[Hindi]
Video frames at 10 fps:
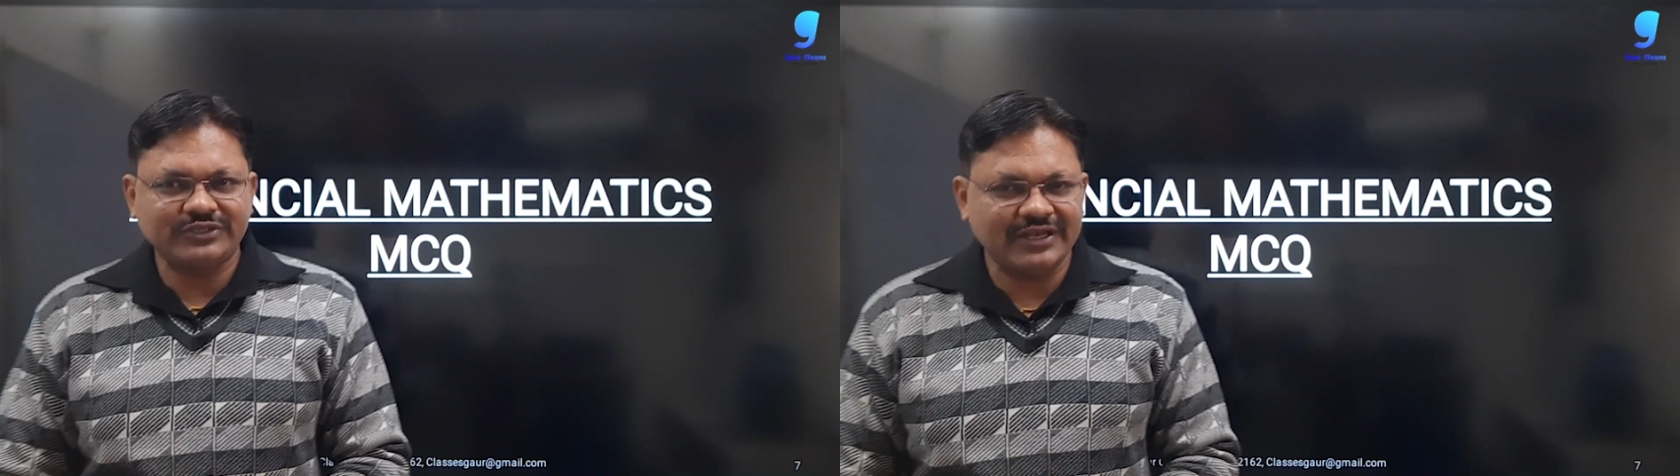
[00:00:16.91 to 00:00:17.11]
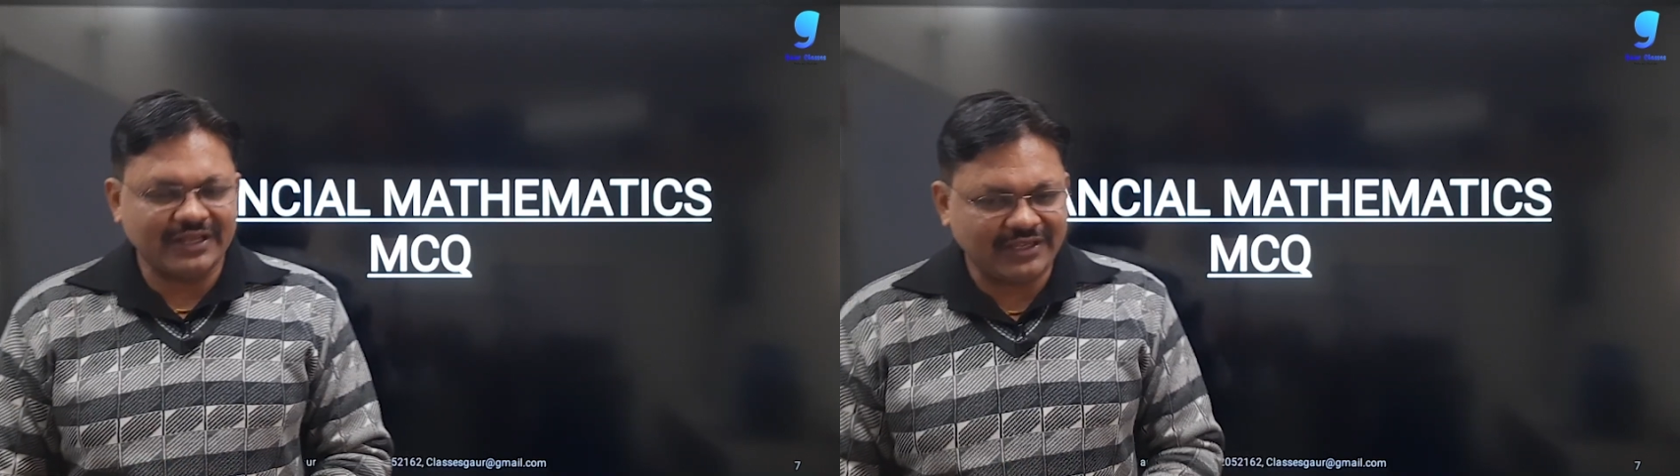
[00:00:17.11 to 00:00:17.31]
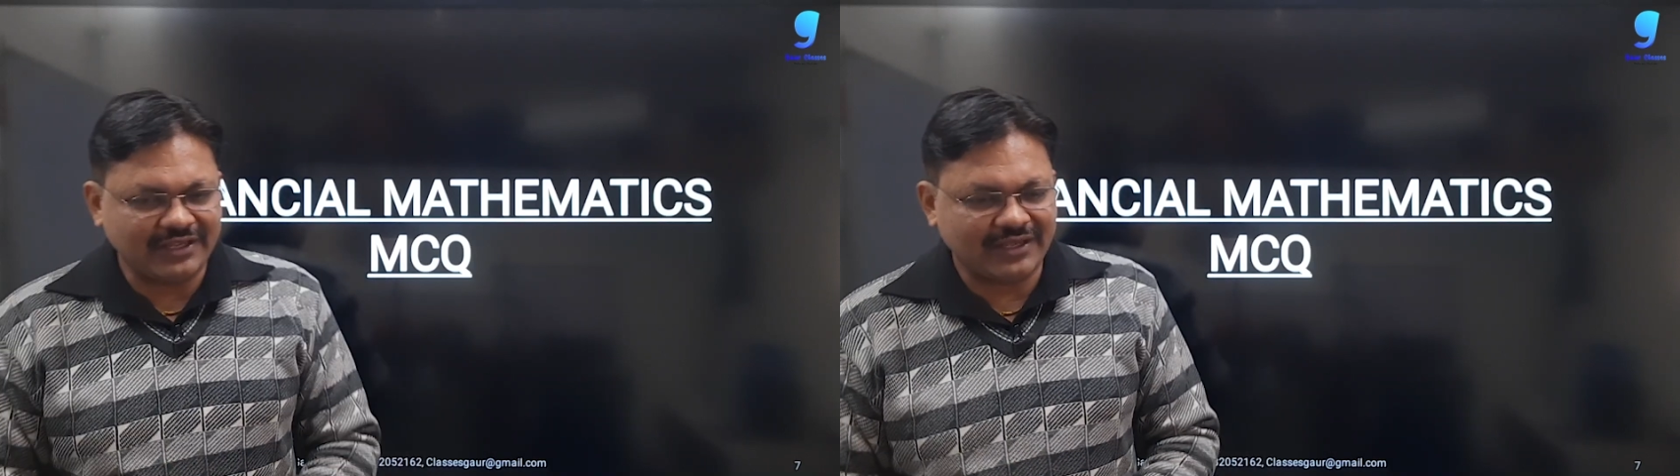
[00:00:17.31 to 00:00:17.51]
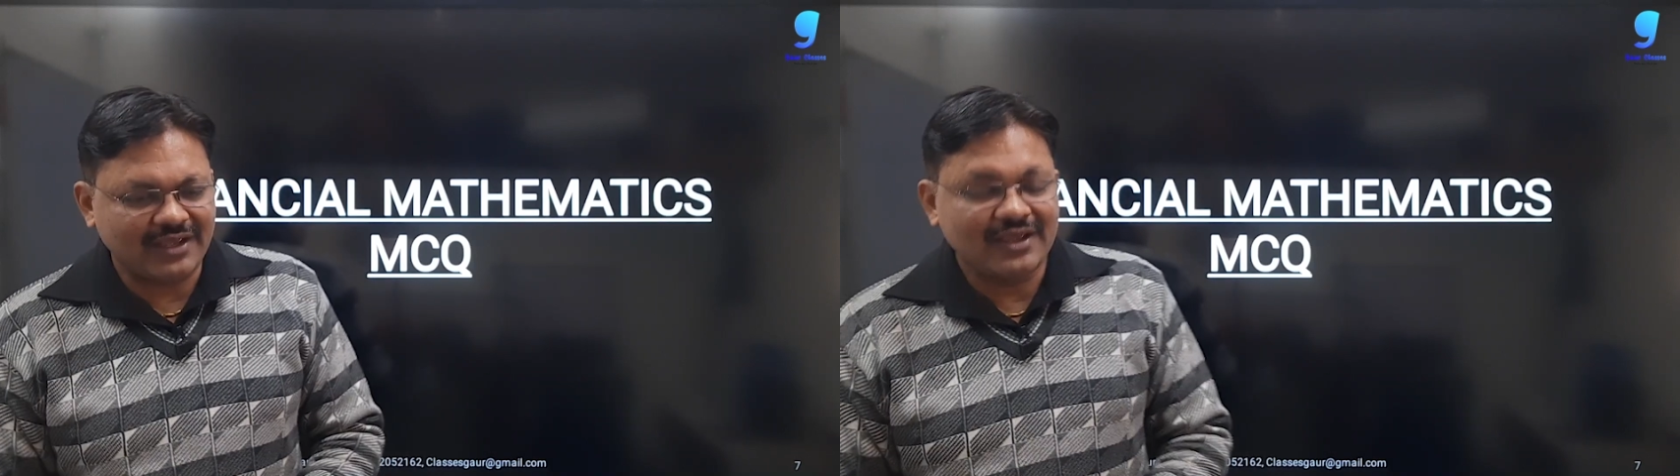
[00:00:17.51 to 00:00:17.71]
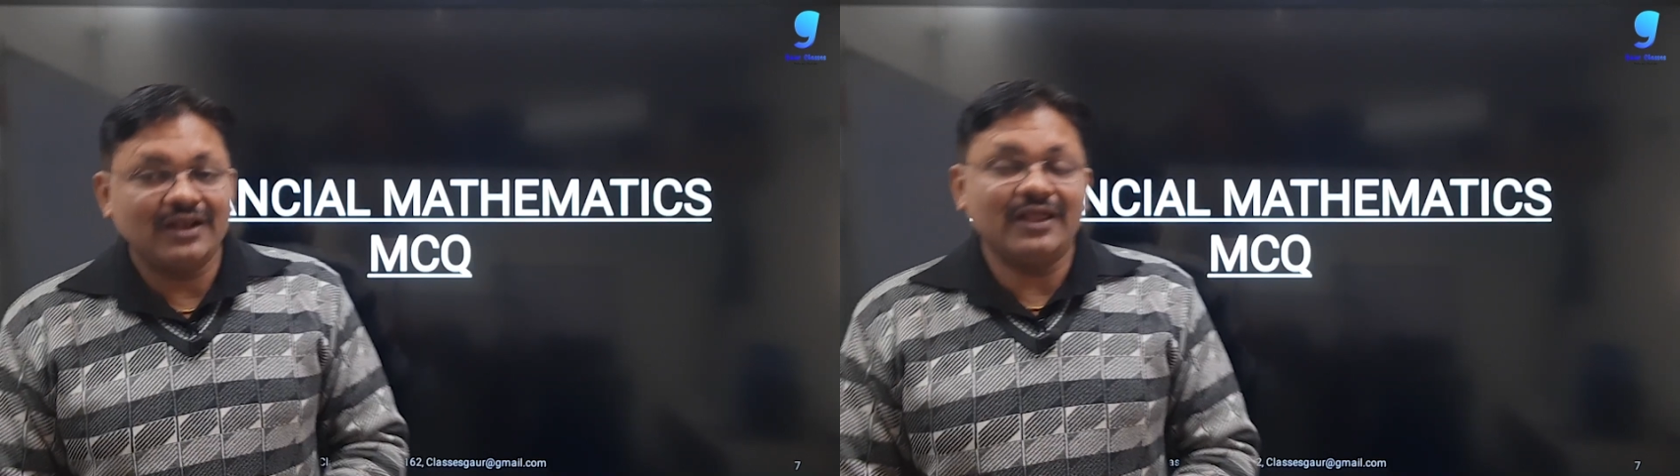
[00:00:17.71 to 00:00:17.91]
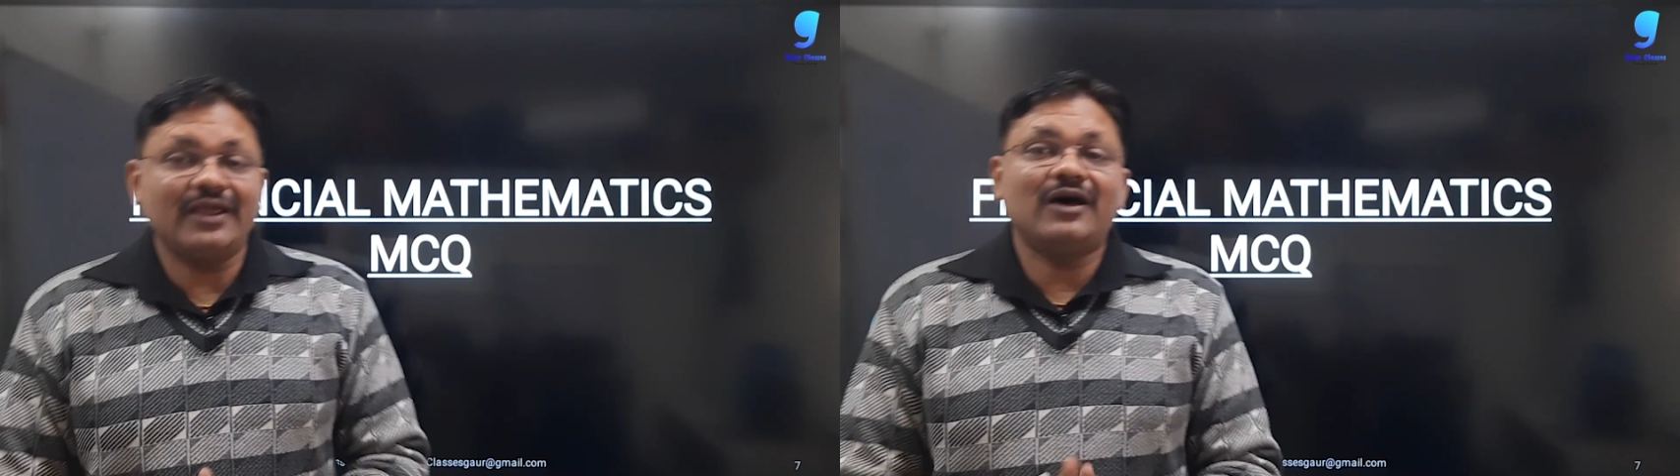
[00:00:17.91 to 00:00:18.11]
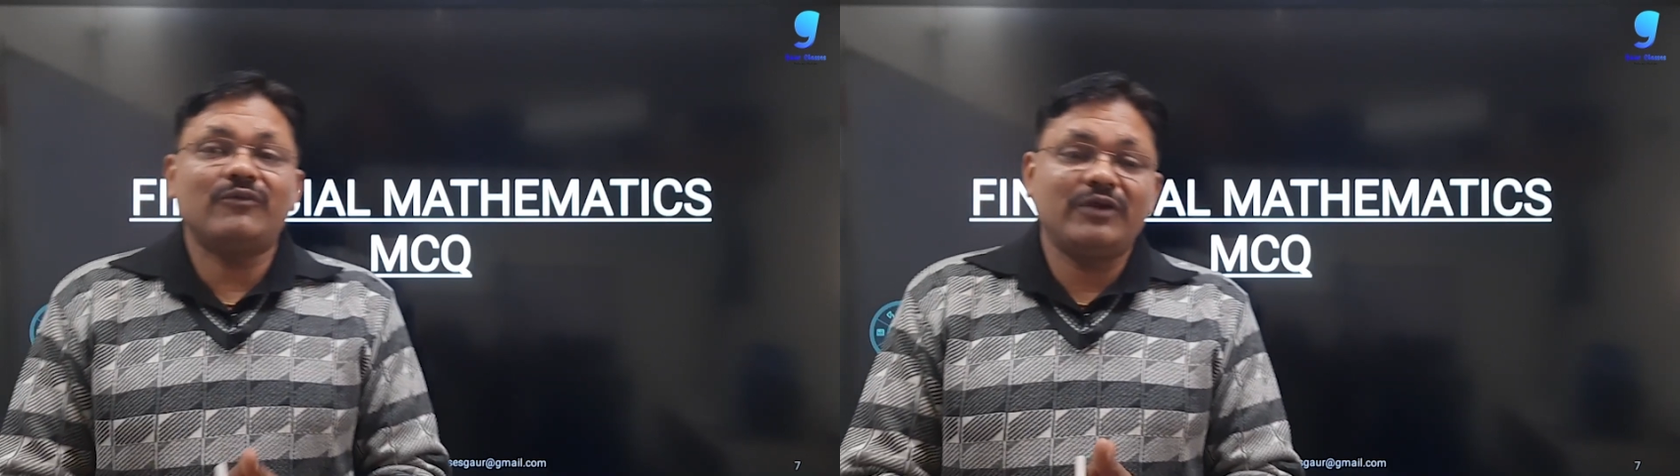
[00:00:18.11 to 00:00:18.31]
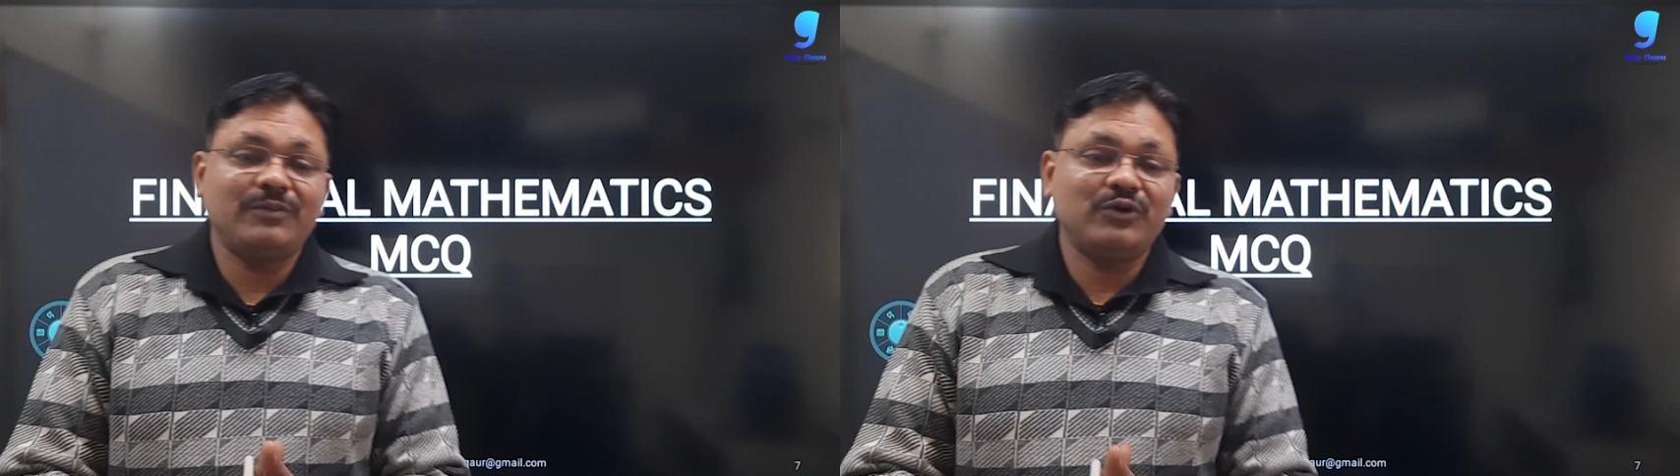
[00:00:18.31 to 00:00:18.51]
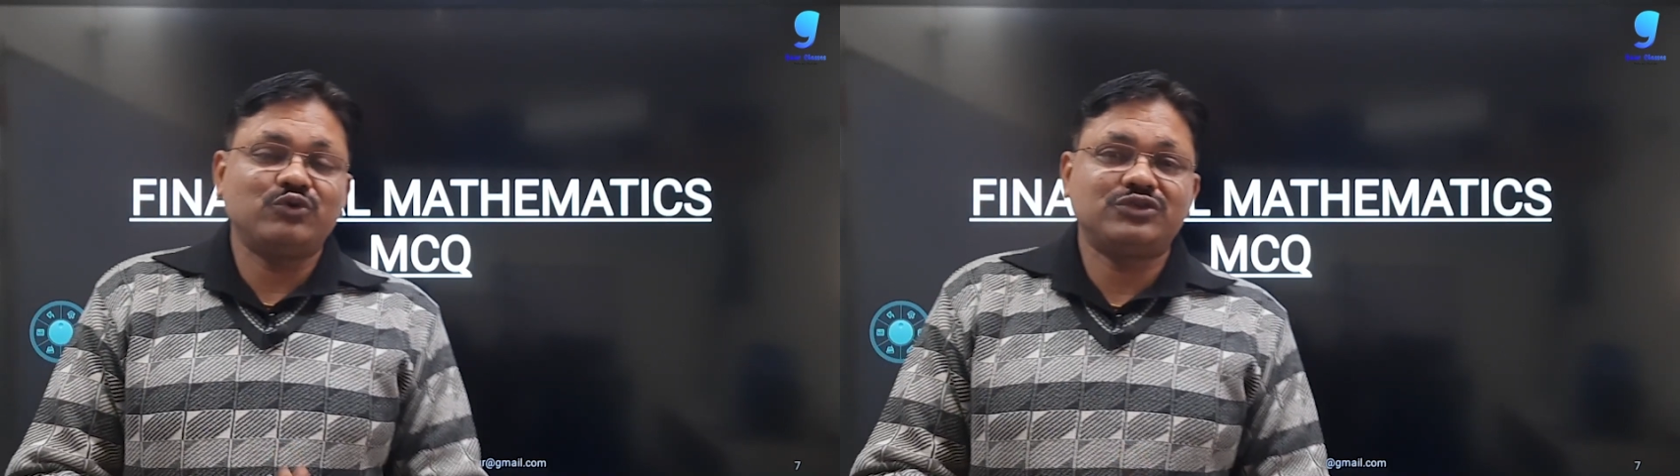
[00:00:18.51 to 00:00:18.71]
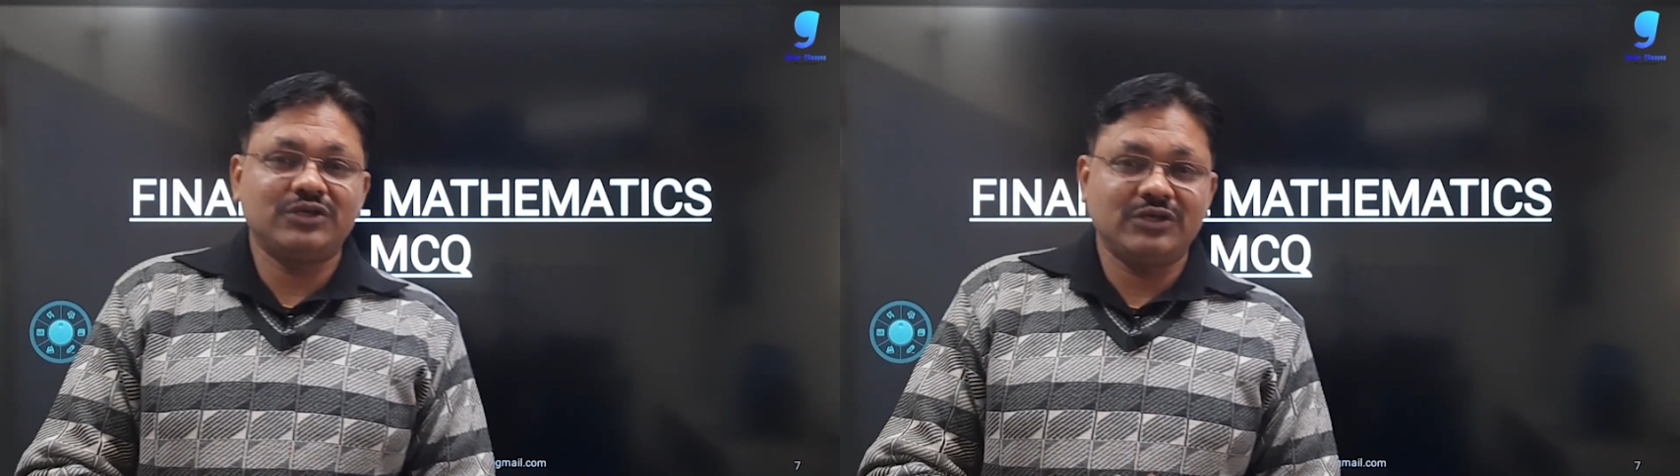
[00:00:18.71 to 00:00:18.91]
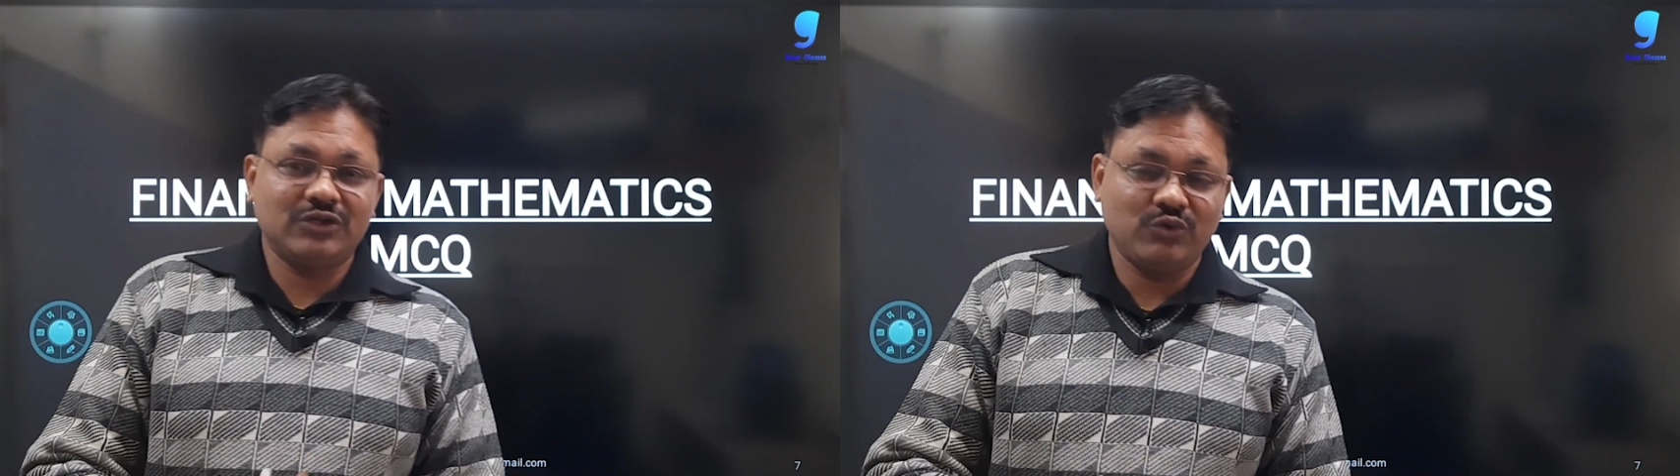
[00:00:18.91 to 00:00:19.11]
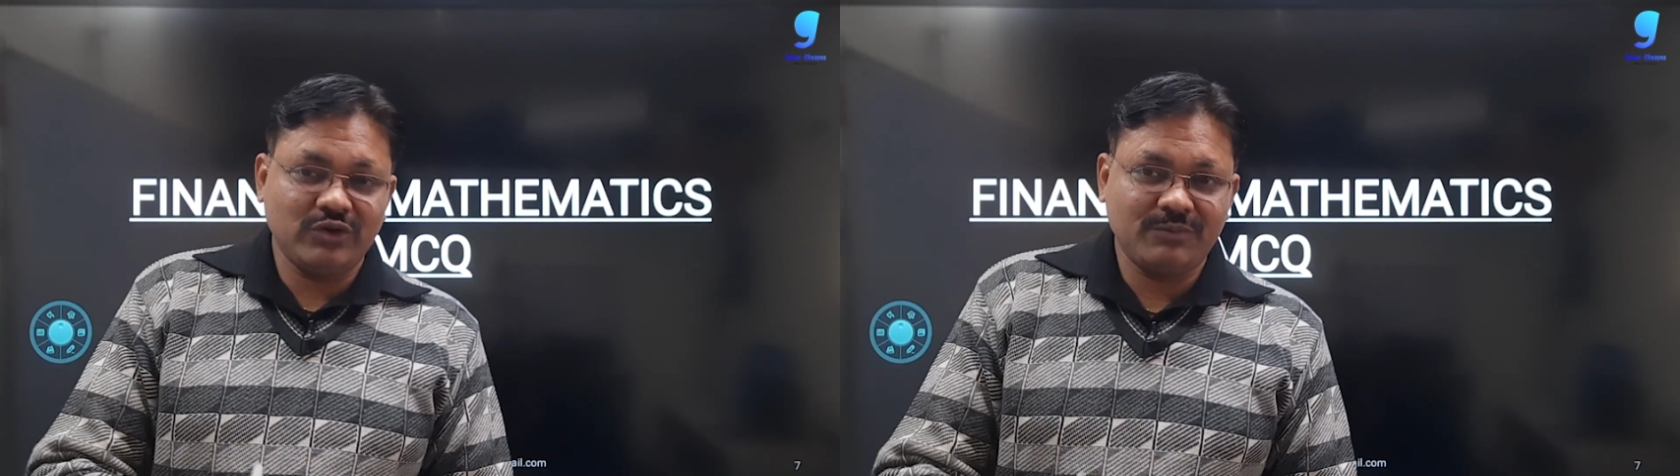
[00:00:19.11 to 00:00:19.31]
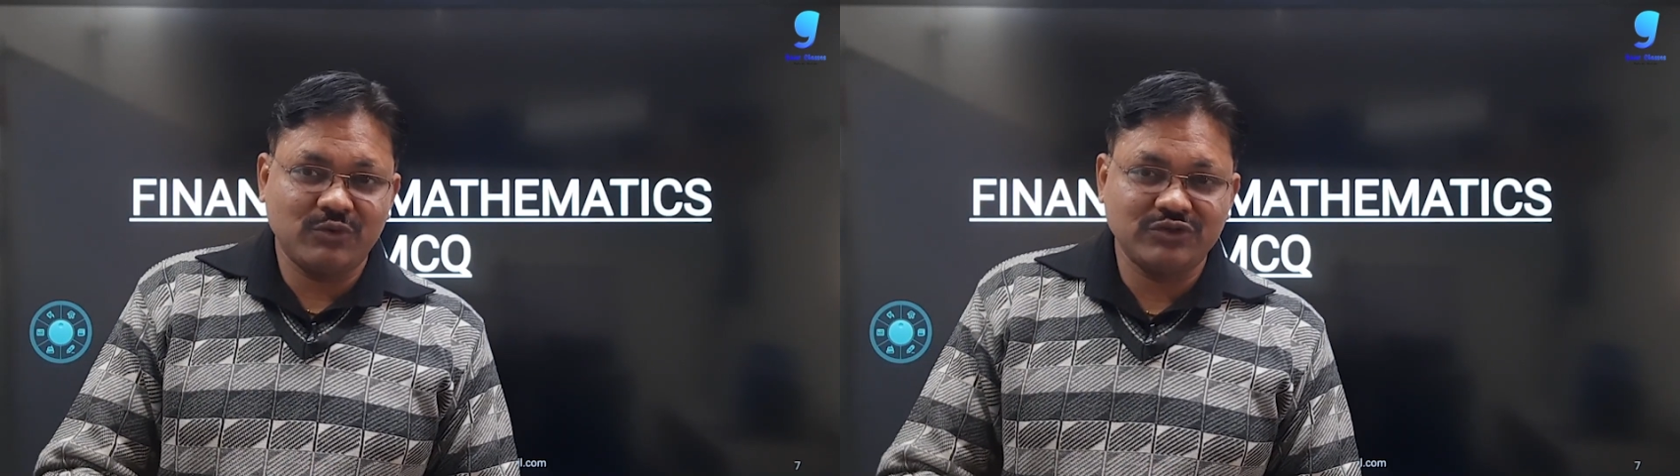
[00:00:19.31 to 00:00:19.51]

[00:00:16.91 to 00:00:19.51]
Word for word: के नहीं है लेकिन हाँ फिर भी कुछ थ्योरी